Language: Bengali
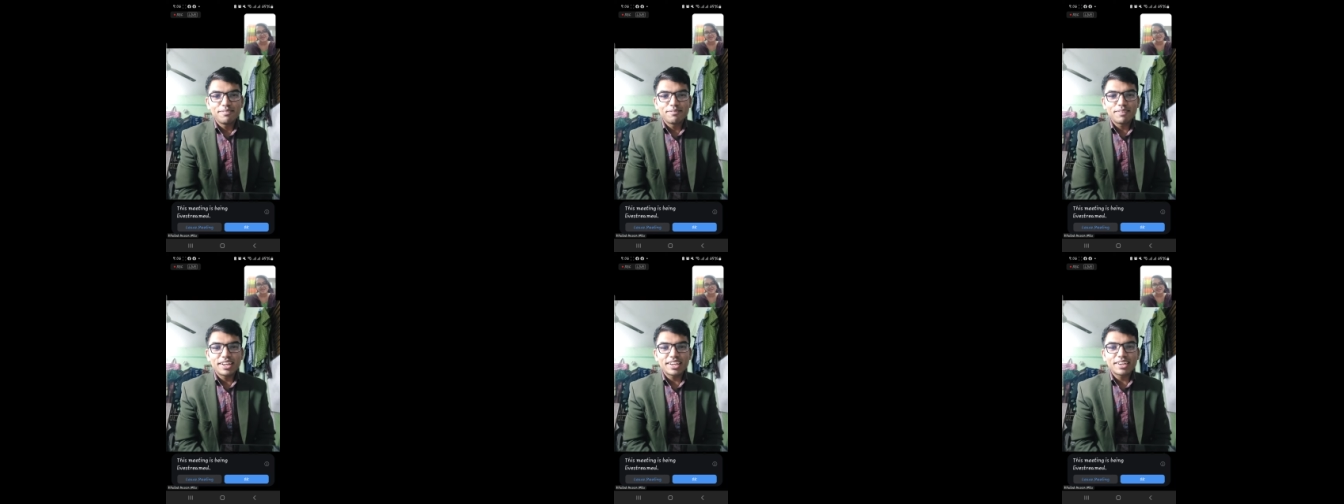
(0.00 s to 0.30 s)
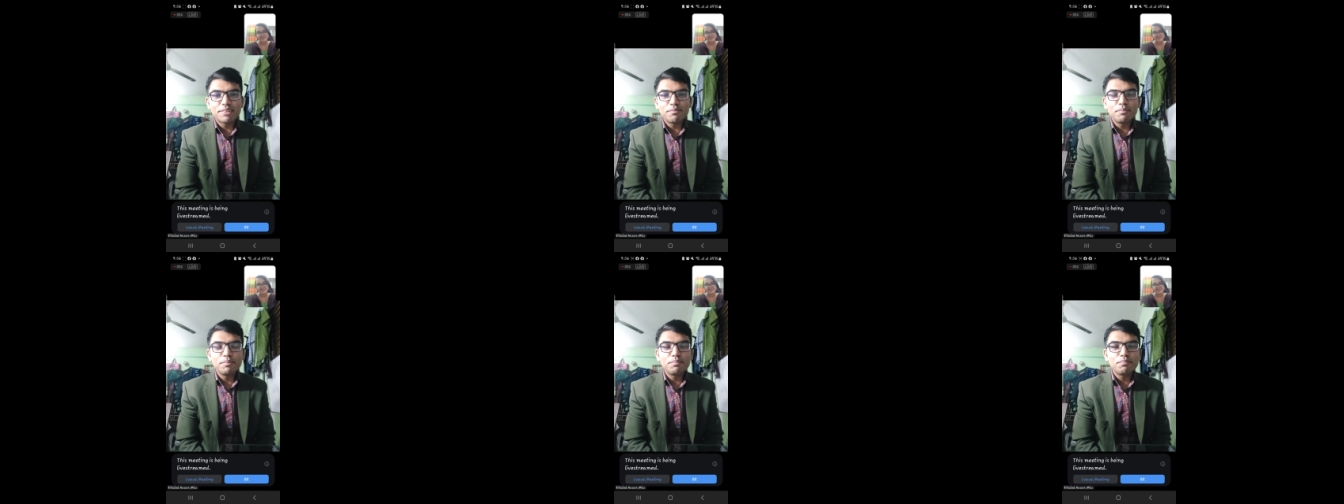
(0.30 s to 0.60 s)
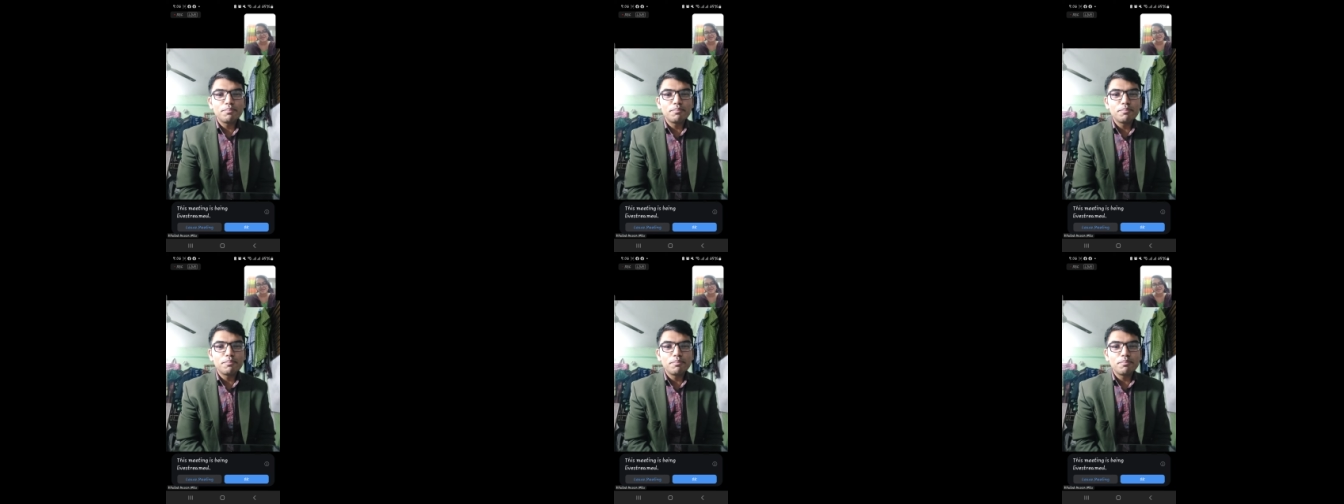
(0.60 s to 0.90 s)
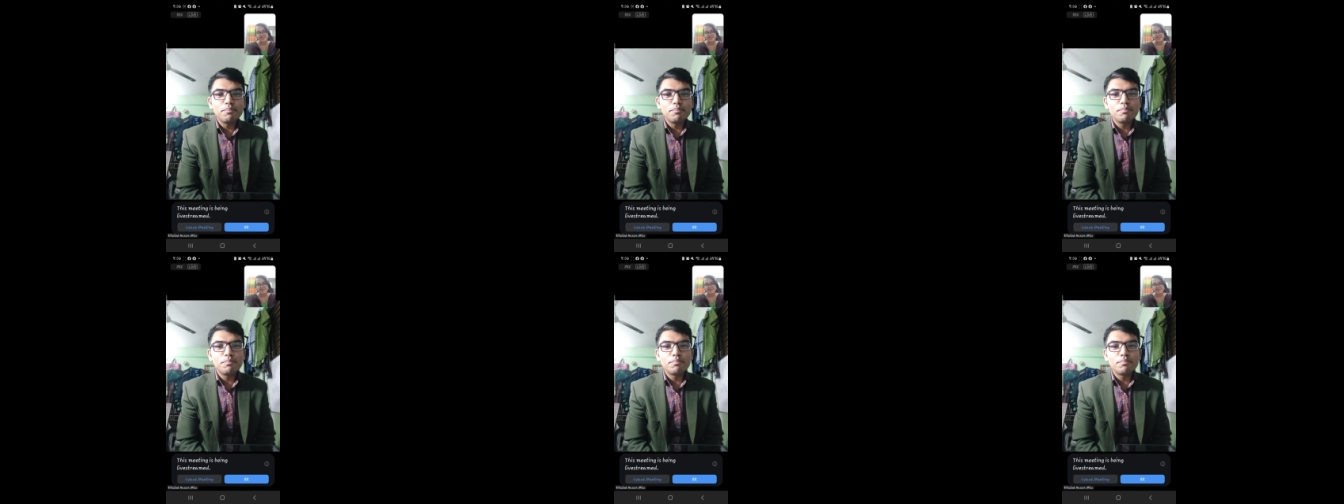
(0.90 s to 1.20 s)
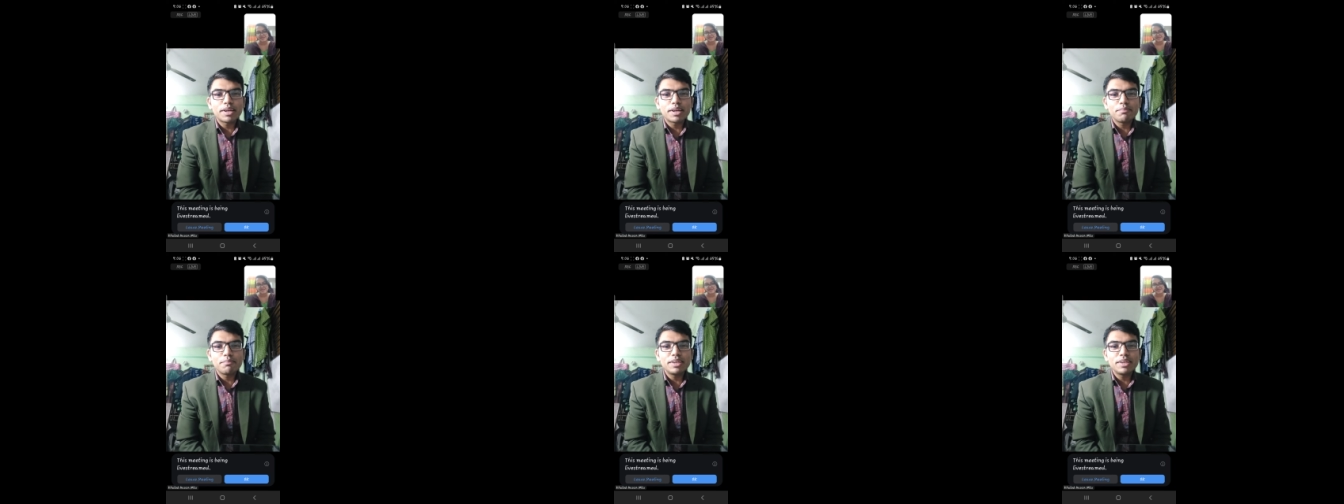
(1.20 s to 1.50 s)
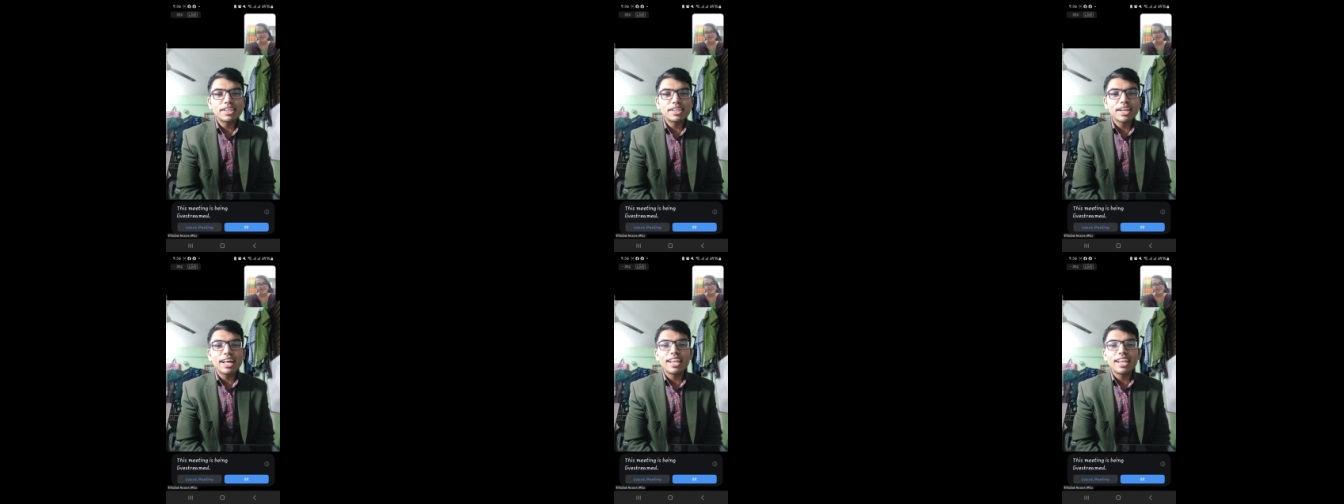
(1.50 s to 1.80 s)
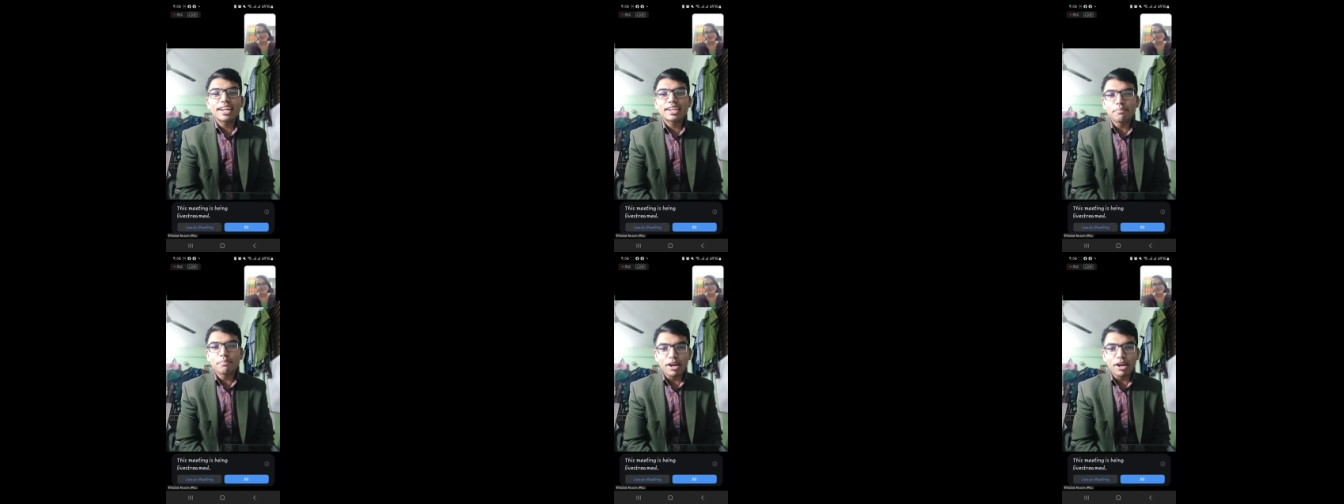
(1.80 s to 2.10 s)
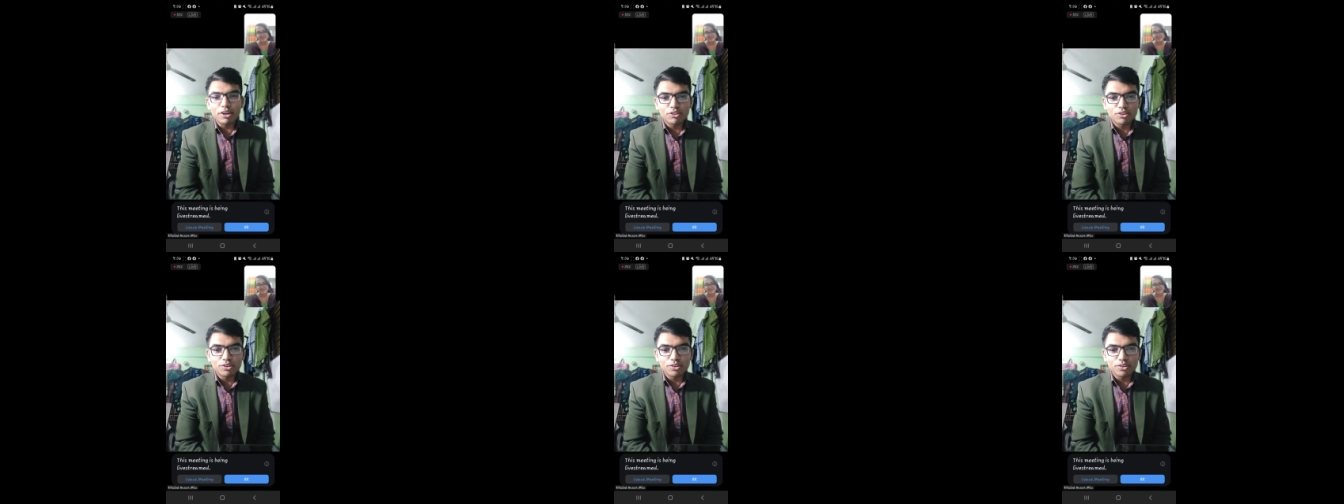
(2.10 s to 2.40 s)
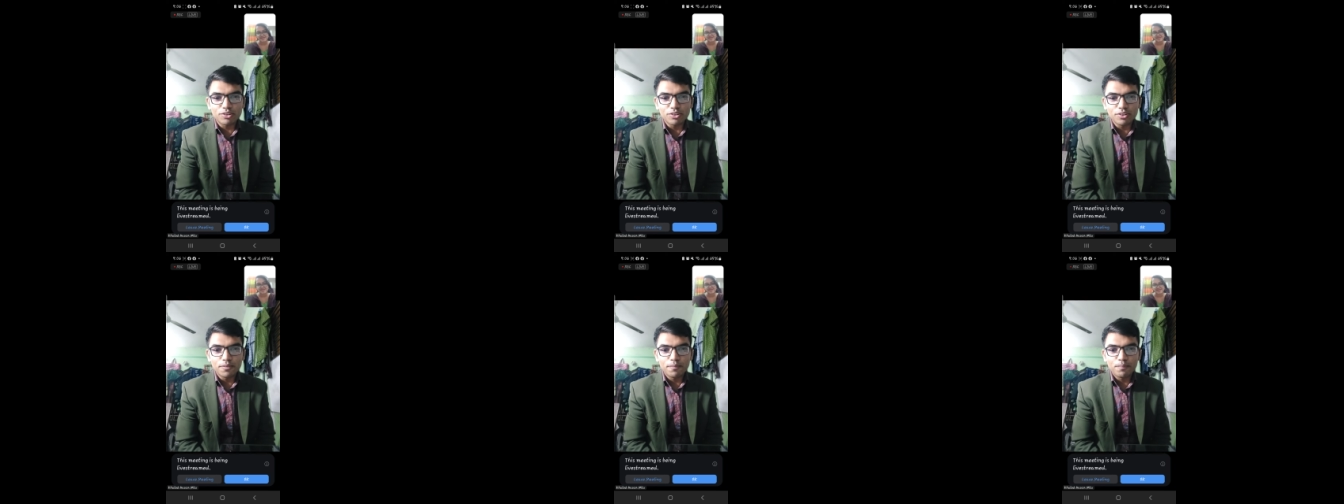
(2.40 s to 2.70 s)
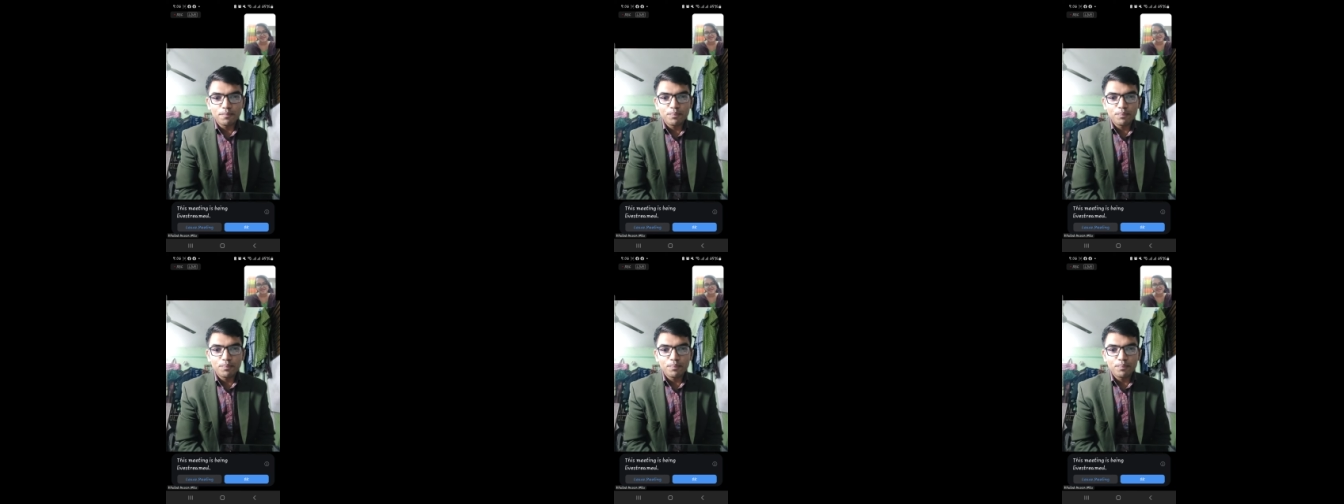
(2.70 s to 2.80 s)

মানে একটা মানে বিশাল একটা পার্থক্য